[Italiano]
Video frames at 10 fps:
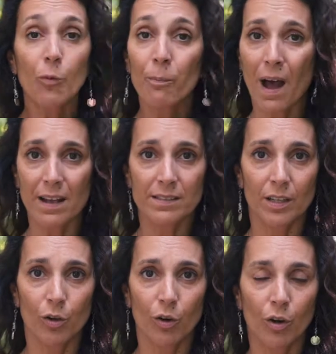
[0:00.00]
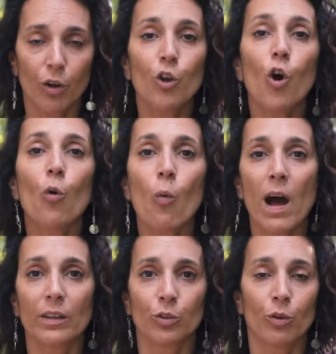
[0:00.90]
non bastano, non
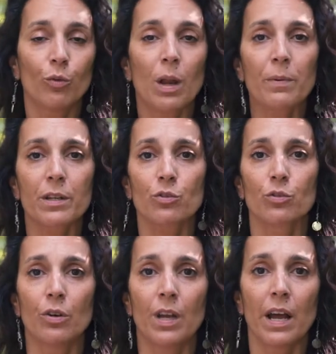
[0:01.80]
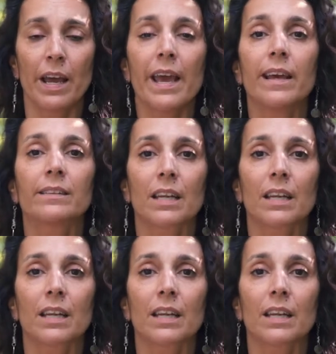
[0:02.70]
quando una persona è